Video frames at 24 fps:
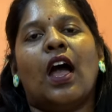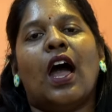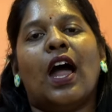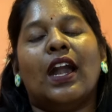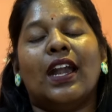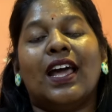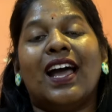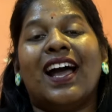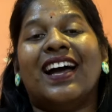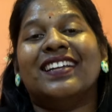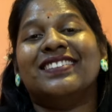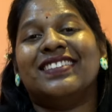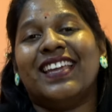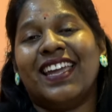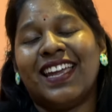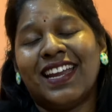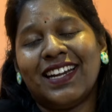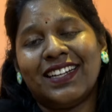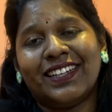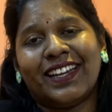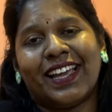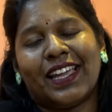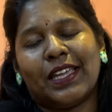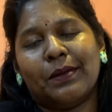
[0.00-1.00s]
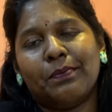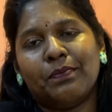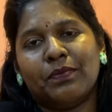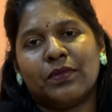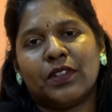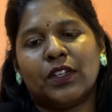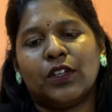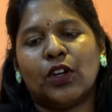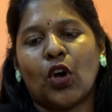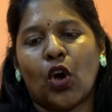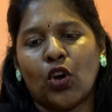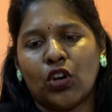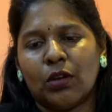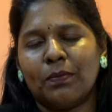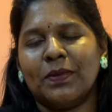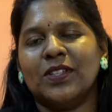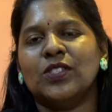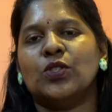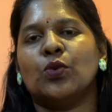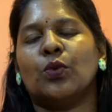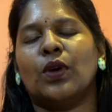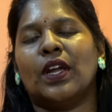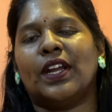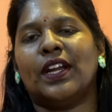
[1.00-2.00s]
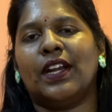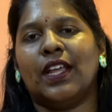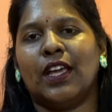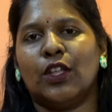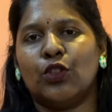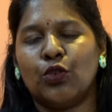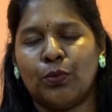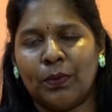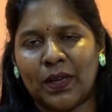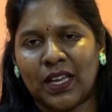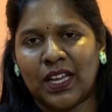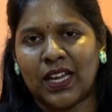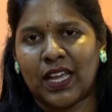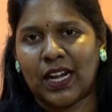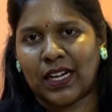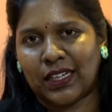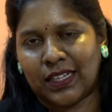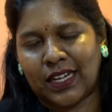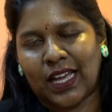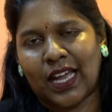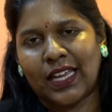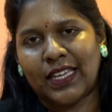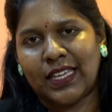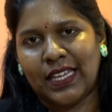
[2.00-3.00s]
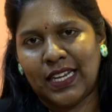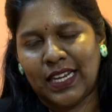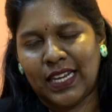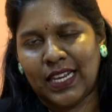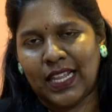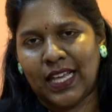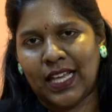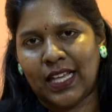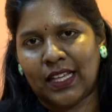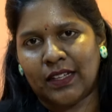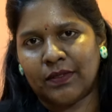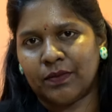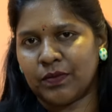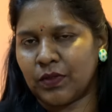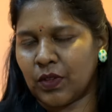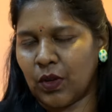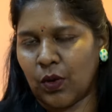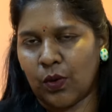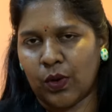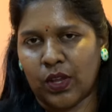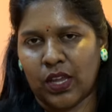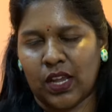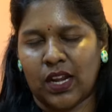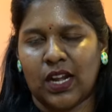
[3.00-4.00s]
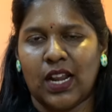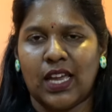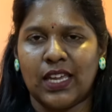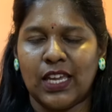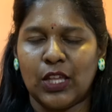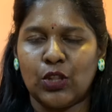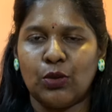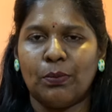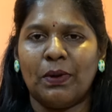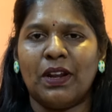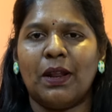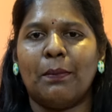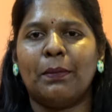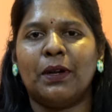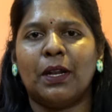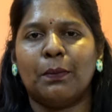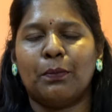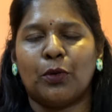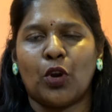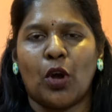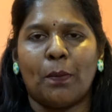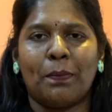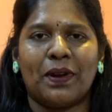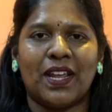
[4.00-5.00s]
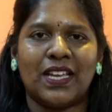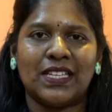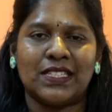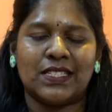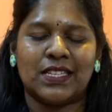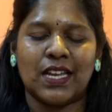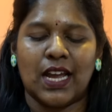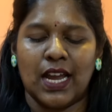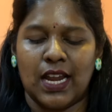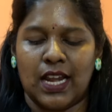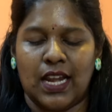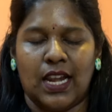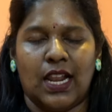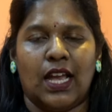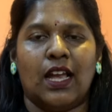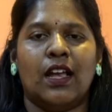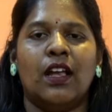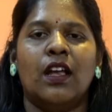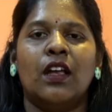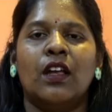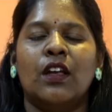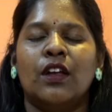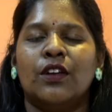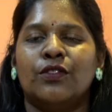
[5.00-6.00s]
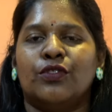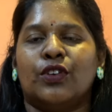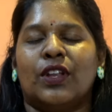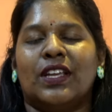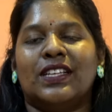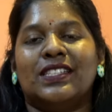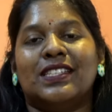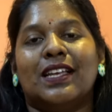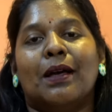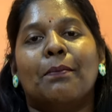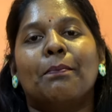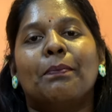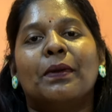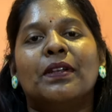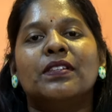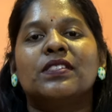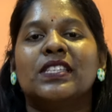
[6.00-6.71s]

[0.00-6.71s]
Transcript: ஆனால் அதே டைம் டாக்குமெண்ட்ஸ் உங்ககிட்ட எதுவுமே கரெக்டாக இல்லை ஓகேங்களா எதுவுமே நம்மகிட்ட ப்ராப்பரைஸ்டாக இல்லை ஃபார் எக்ஸாம்பிள்